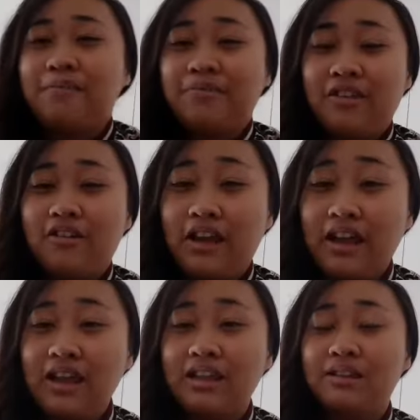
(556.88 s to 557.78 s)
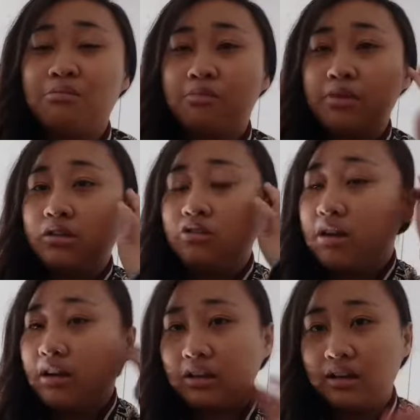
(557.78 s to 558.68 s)
Oke, okay, sebelum itu gue ingetin
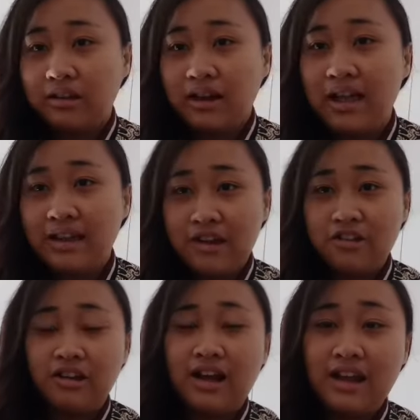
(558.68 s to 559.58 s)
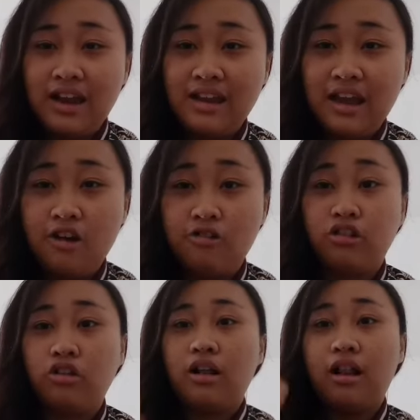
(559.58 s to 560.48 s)
sekali lagi untuk kalian ya, untuk
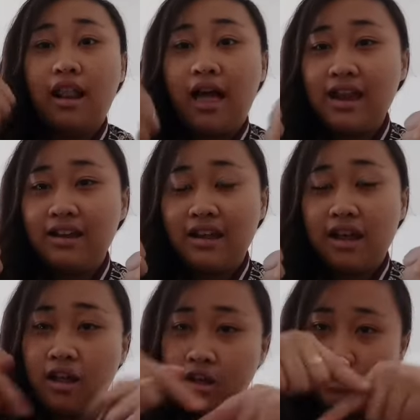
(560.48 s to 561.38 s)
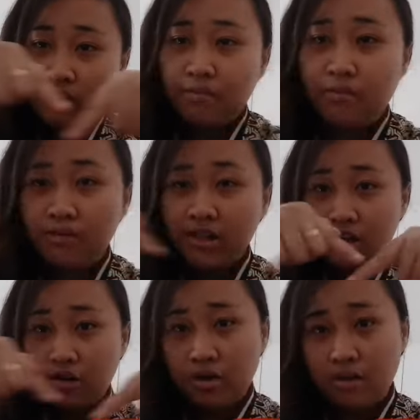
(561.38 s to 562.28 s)
like, subscribe channel gue di
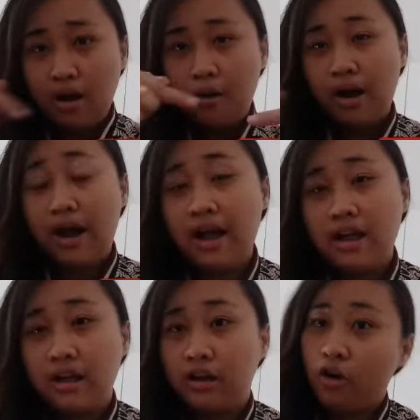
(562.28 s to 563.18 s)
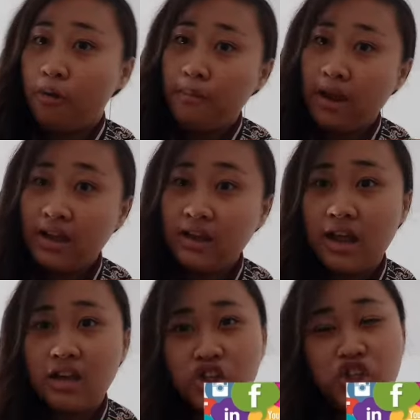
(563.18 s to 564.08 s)
bawah, komen dan
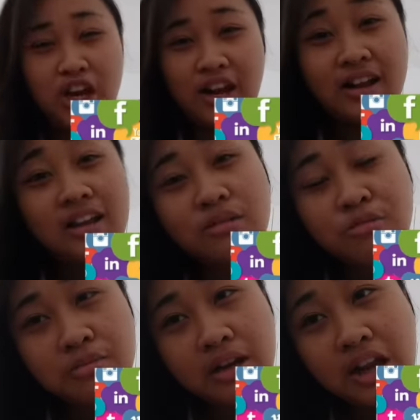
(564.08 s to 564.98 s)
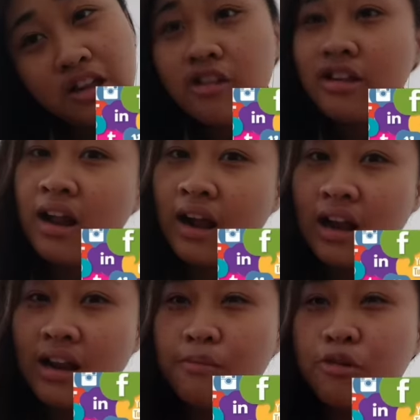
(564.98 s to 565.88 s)
share ke semua media sosial yang kalian
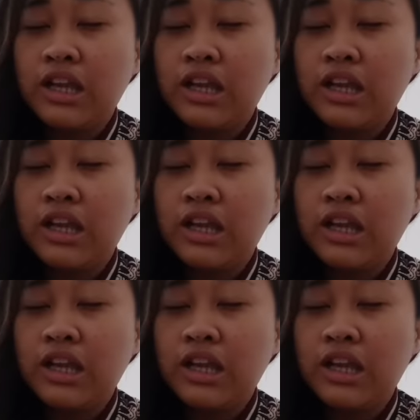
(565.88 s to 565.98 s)
punya.